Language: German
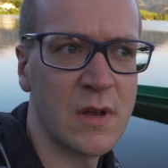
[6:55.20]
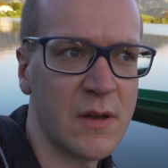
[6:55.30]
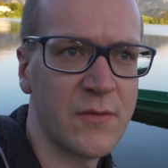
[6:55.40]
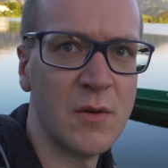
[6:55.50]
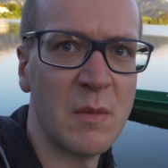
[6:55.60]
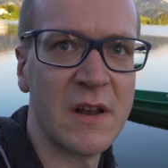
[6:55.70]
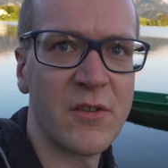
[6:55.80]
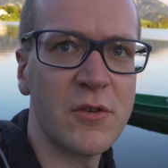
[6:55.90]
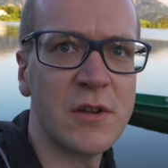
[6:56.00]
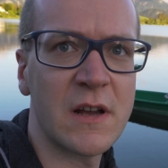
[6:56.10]
für meine
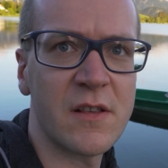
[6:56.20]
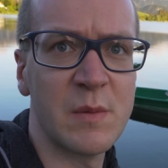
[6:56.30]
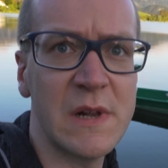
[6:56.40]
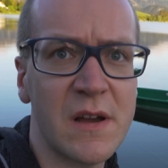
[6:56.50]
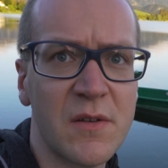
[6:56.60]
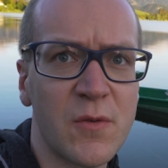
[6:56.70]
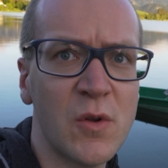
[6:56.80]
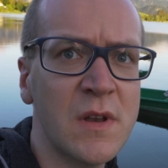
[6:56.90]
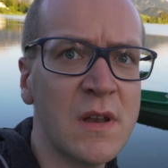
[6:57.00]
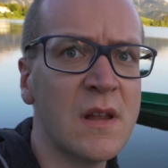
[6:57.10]
Sonnenuntergangsbilder
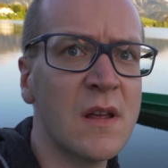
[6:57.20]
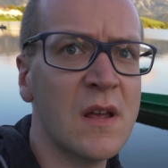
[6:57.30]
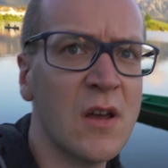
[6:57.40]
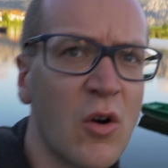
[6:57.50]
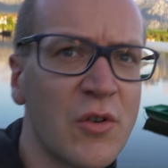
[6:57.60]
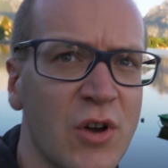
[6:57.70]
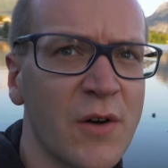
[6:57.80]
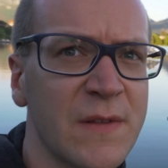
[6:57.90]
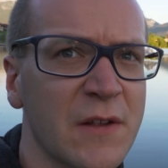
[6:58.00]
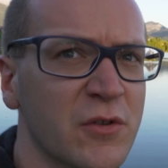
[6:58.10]
gefunden. Und ich
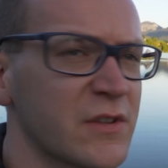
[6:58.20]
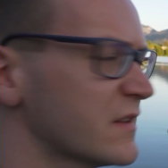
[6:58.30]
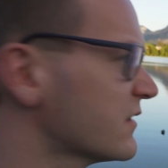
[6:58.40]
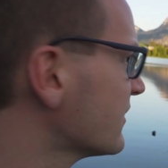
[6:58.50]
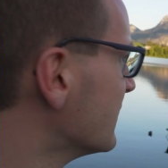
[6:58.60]
hoffe natürlich jetzt, dass